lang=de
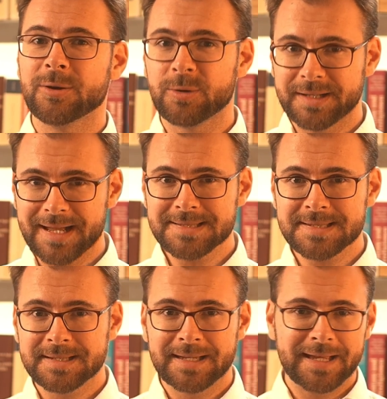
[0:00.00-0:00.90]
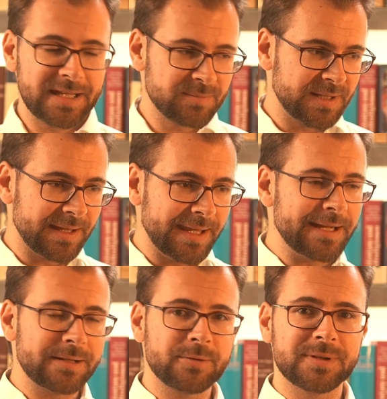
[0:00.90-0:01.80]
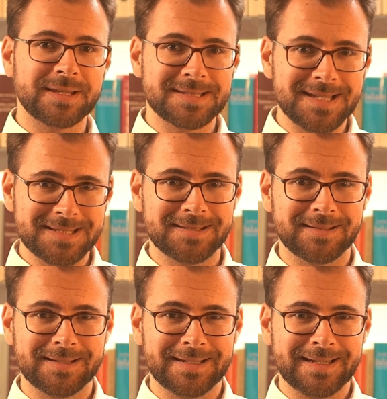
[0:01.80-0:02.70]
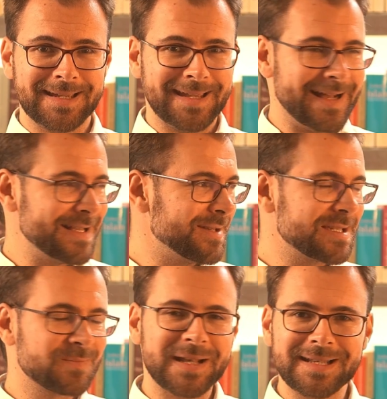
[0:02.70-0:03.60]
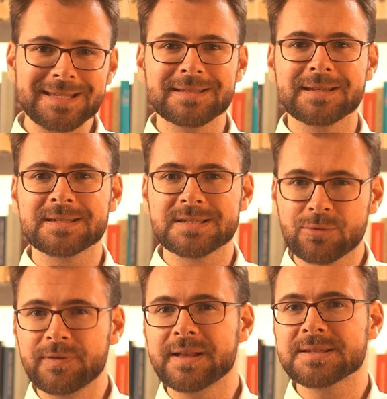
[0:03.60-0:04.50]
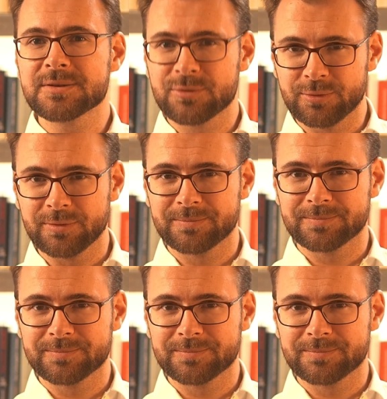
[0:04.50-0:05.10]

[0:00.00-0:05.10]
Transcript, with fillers: Und das hat mit Regeln und Gesetzen also erstmal nicht so viel zu tun.